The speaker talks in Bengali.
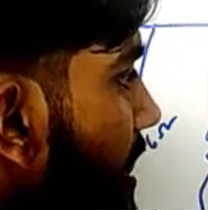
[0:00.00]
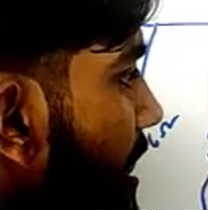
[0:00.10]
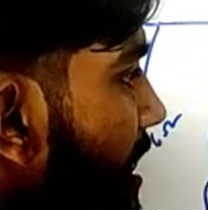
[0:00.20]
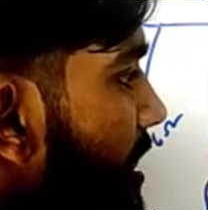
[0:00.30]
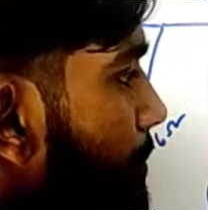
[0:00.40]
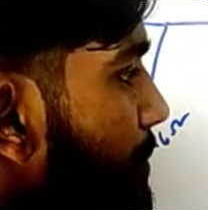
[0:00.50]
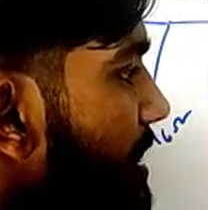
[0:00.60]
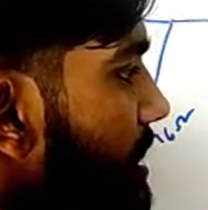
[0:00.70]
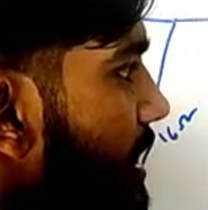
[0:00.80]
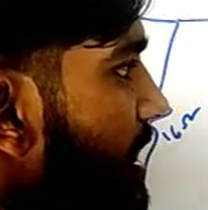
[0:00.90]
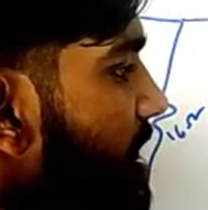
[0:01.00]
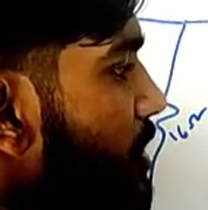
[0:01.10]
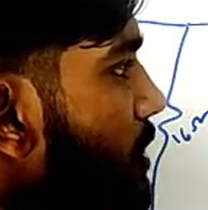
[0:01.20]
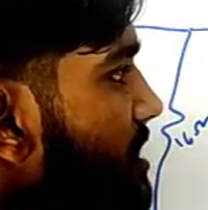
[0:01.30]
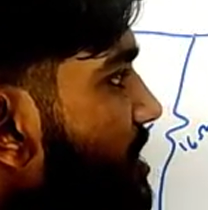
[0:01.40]
এ বি
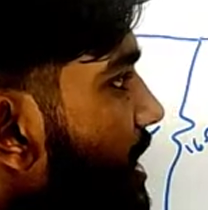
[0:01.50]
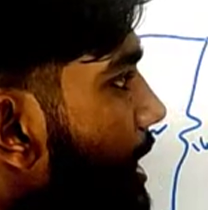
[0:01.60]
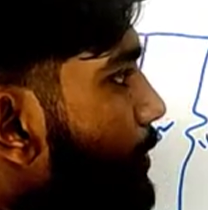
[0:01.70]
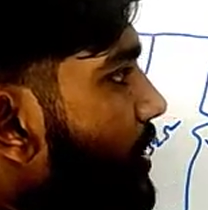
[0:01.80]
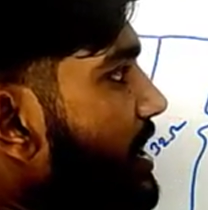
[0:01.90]
এটিও আছে এবং